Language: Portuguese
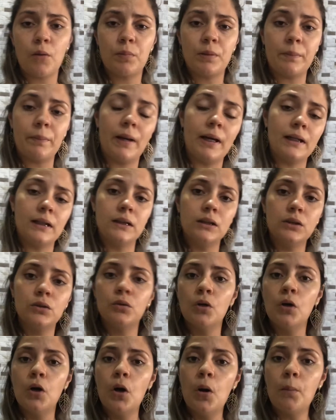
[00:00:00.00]
eu
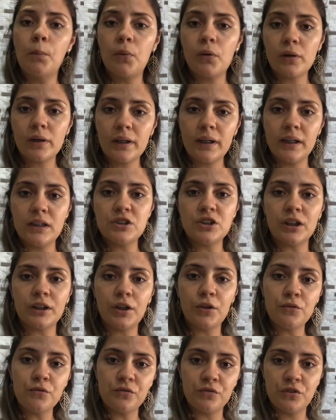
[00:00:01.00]
preparando. Porque já
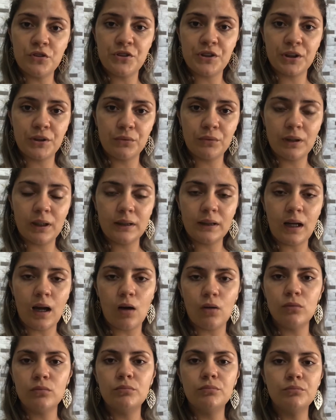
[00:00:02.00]
tem um vídeo aqui no
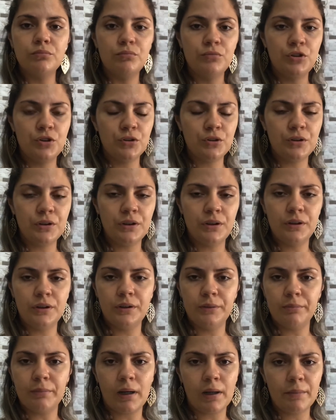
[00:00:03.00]
canal
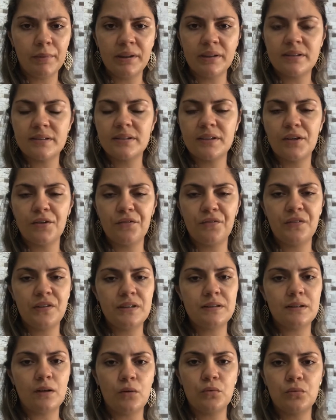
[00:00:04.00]
de marmitas que eu
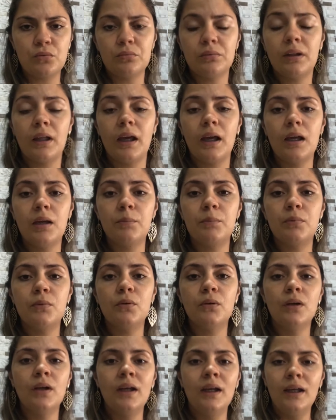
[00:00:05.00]
fiz há algum
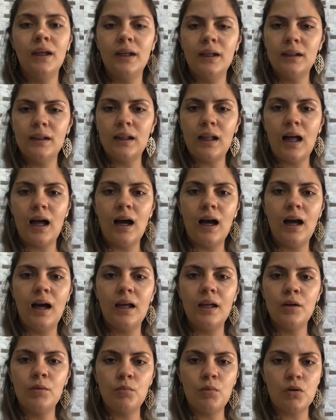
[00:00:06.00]
tempo e lá
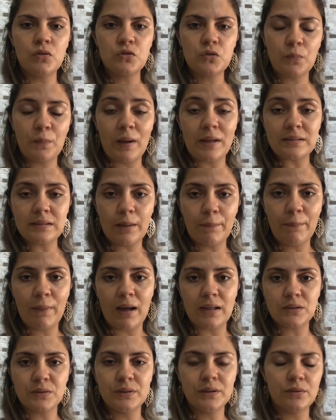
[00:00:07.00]
eu mostro passo a
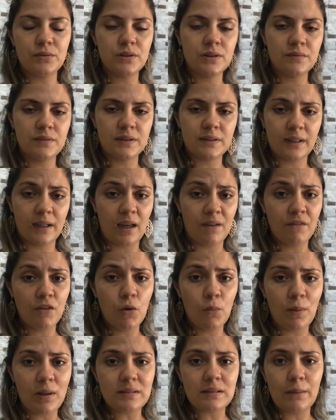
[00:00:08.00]
passo. Então, se você quer ver
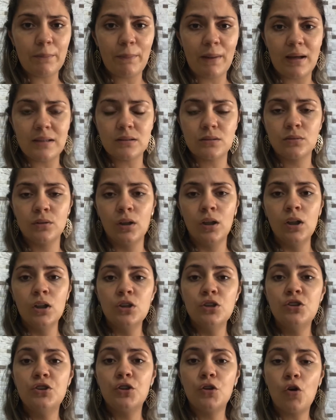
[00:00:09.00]
o passo a passo
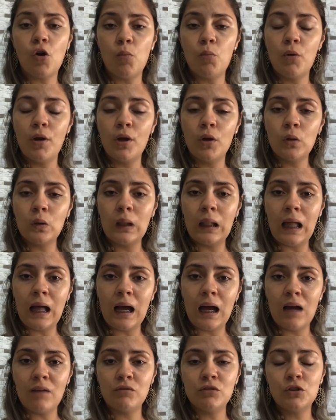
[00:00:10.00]
de como eu
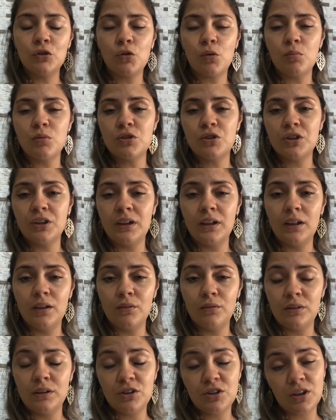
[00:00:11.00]
lavo, de como
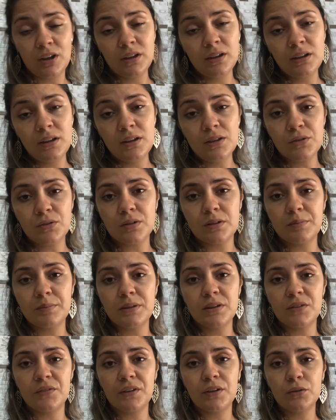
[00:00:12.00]
eu higienizo as
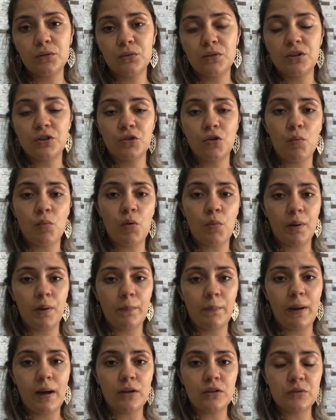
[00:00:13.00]
minhas verduras, de como eu
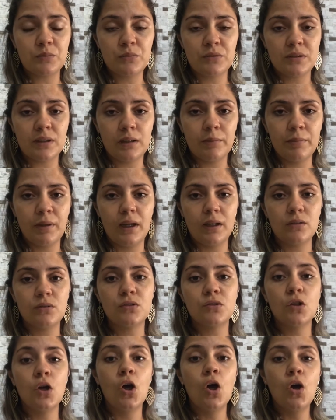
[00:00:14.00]
preparo os meus
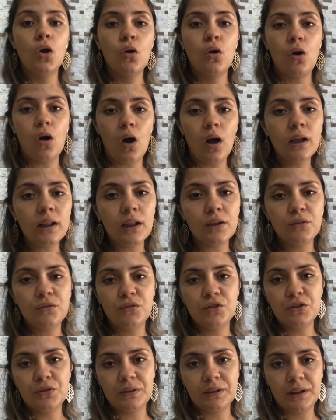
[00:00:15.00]
alimentos, corre lá no
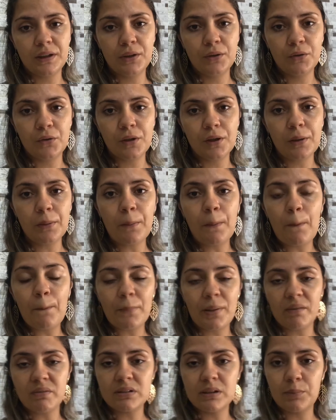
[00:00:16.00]
vídeo anterior
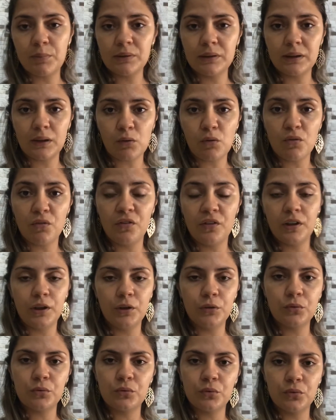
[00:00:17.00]
para você poder estar tá
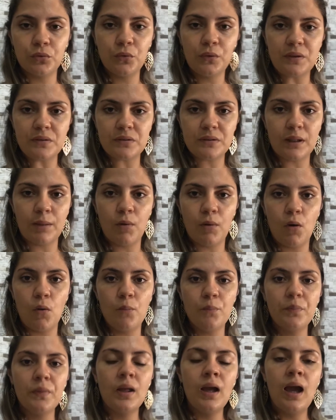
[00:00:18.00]
conferindo tudo isso, tá
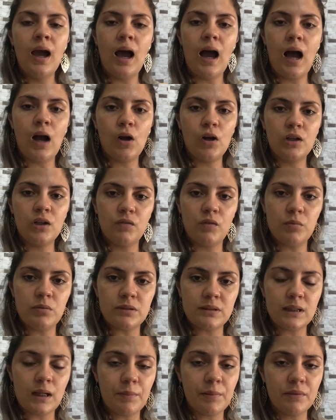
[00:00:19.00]
bom? Agora eu vou
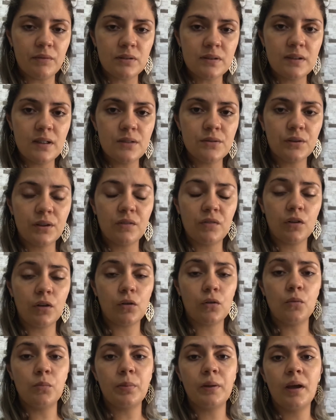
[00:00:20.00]
mostrar para vocês o que foi que eu
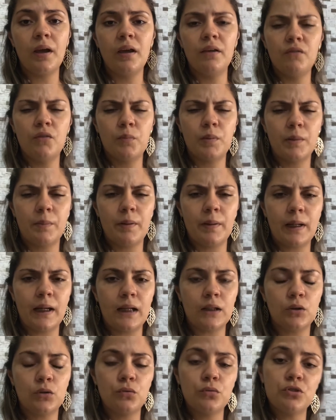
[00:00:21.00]
comprei, vou
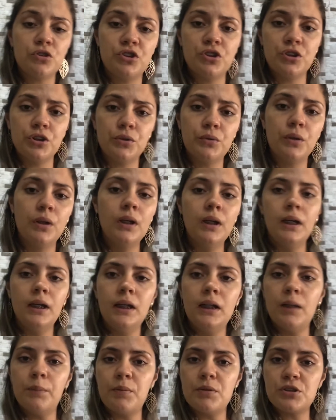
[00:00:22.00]
preparar tudinho e
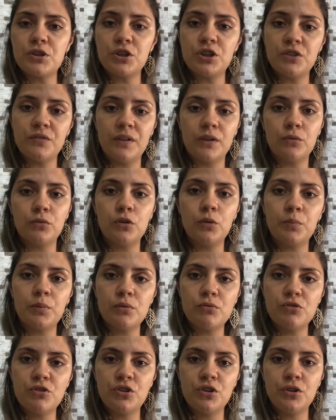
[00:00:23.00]
depois que tiver tudo
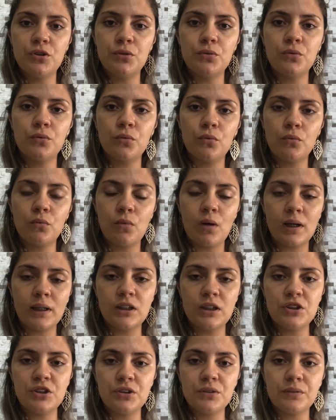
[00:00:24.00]
prontinho,
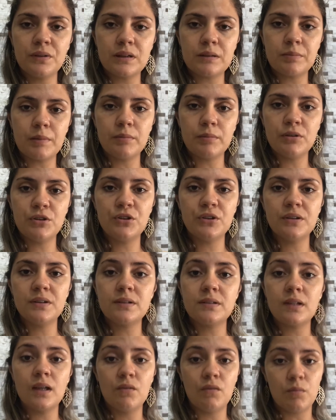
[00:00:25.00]
guardadinho nas
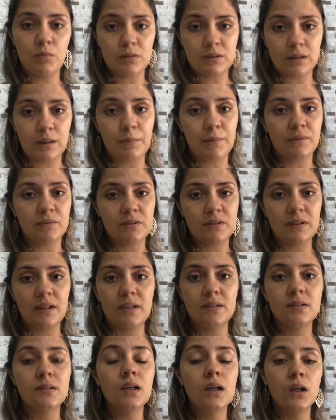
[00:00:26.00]
marmitinhas, eu vou mostrar para
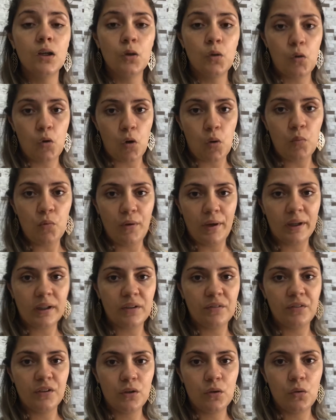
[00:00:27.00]
vocês como é que
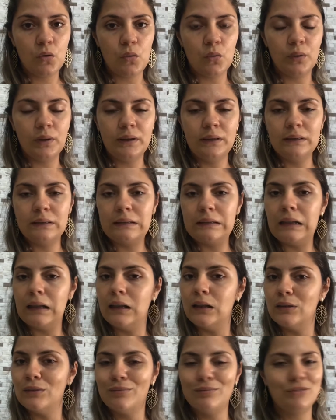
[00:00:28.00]
ficou.
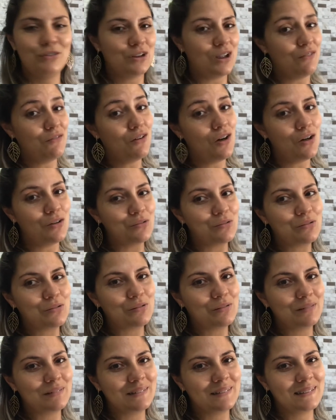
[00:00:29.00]
Então, já
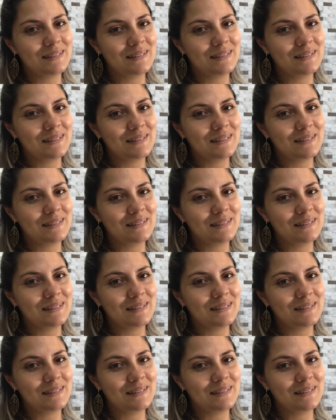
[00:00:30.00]
volto.